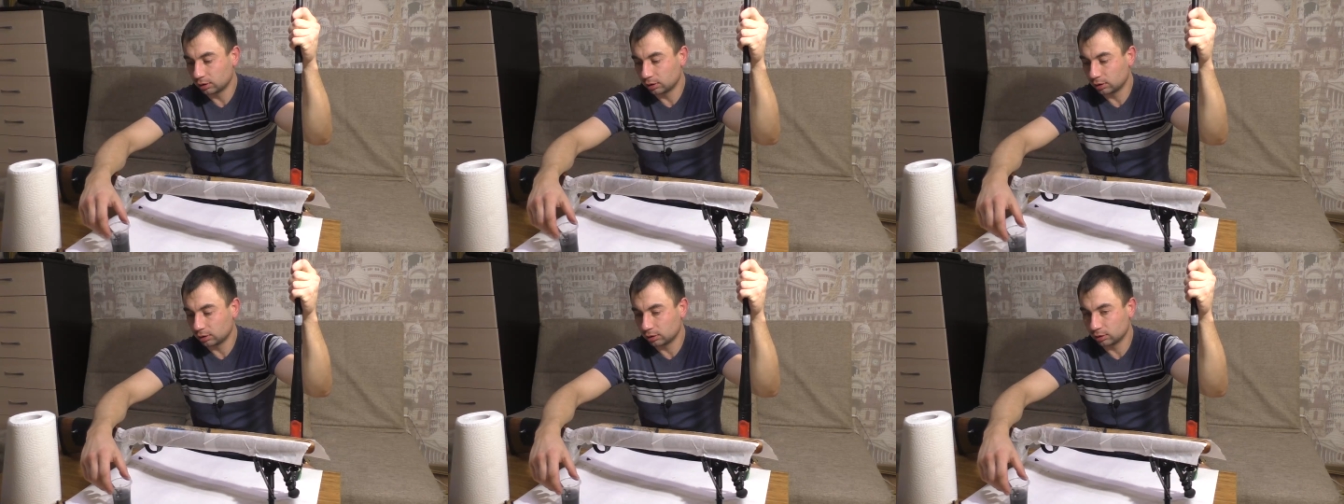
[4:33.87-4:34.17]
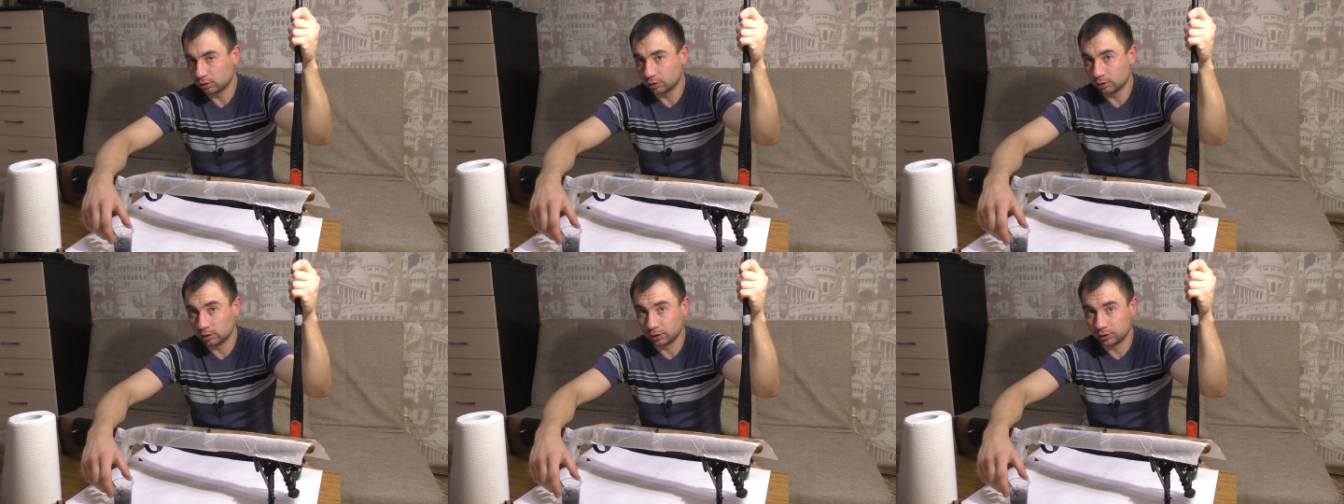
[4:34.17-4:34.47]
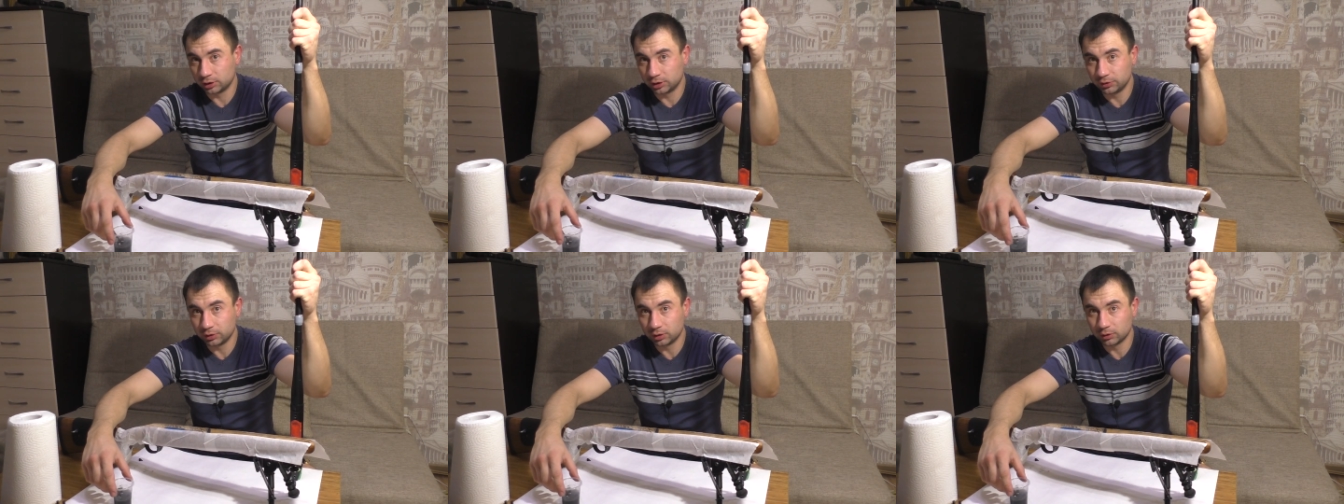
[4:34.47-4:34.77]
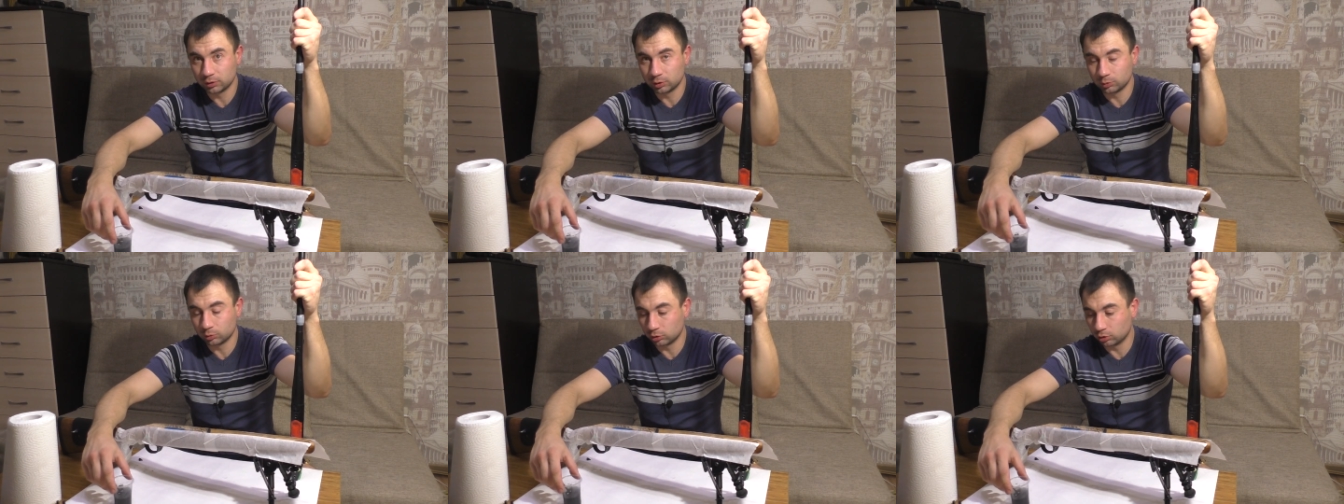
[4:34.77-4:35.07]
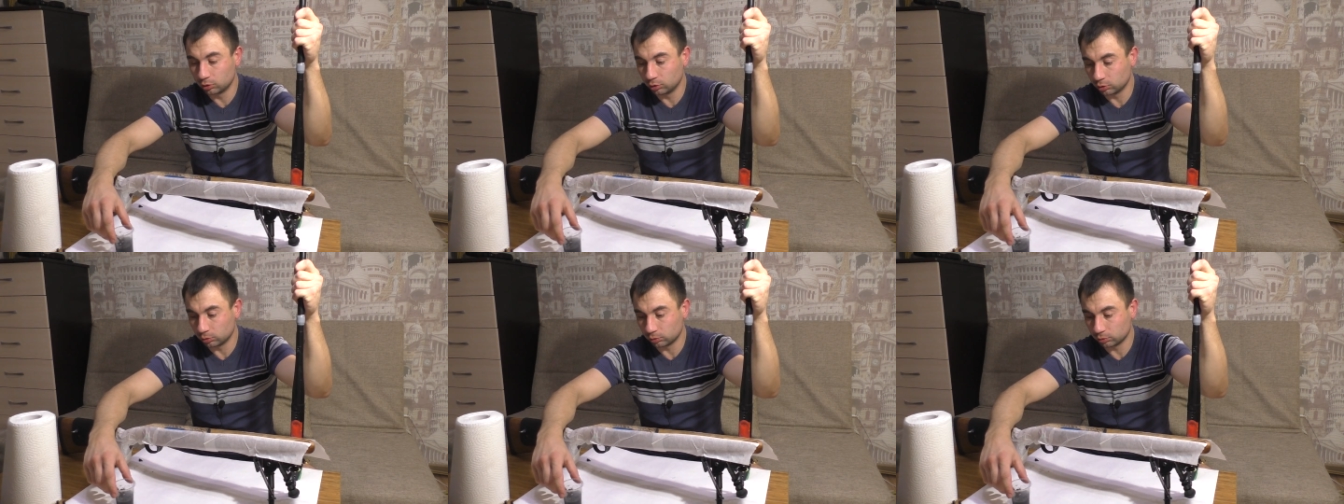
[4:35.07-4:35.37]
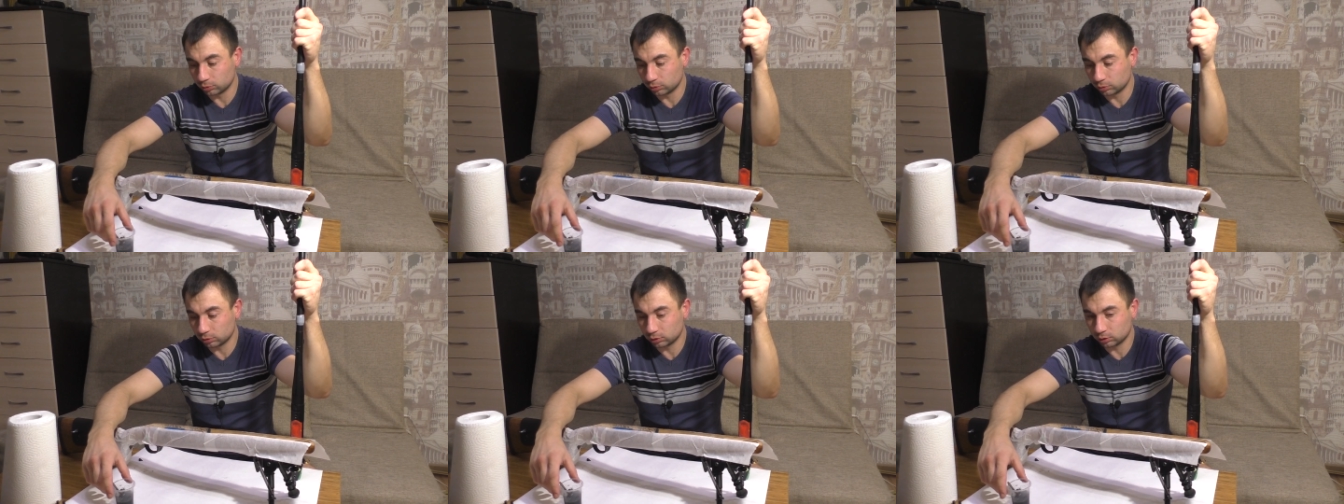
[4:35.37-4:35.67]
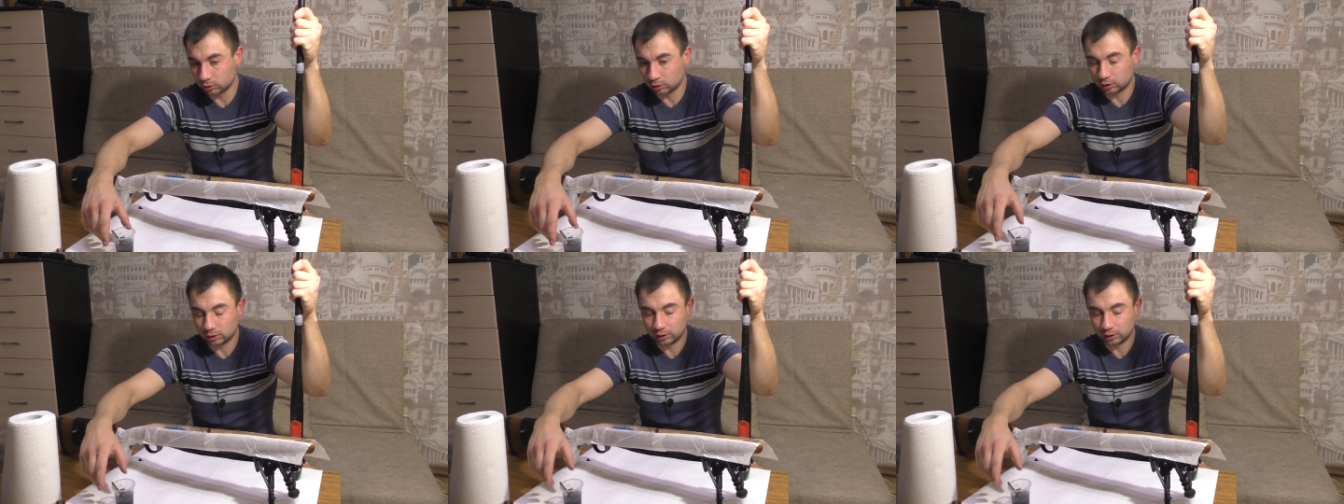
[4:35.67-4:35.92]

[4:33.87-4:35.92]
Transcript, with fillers: а, активированным углем.